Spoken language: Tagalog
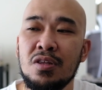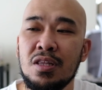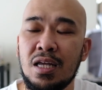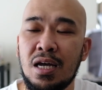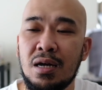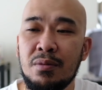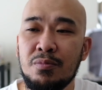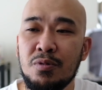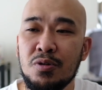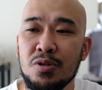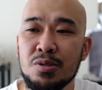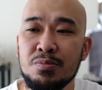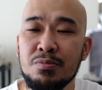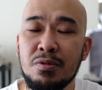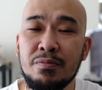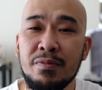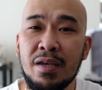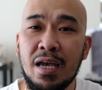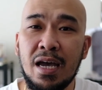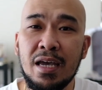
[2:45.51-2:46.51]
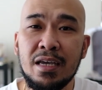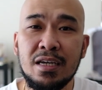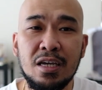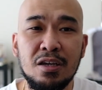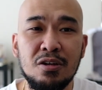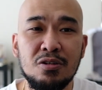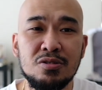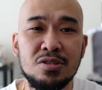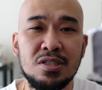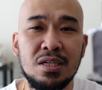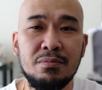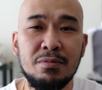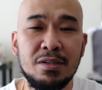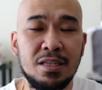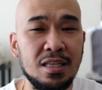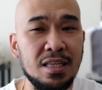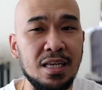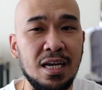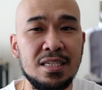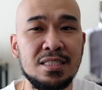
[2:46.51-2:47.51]
tapos bumiyahe kayo sa
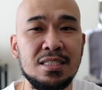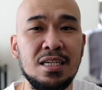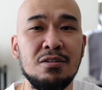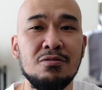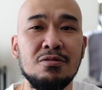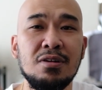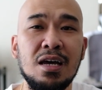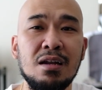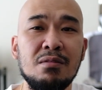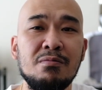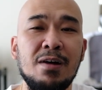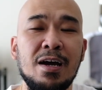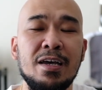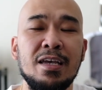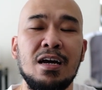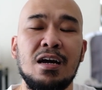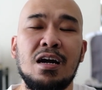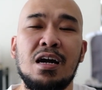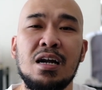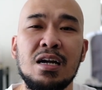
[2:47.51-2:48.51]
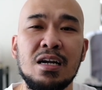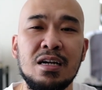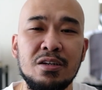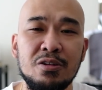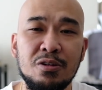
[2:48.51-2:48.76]
matataas na lugar via car,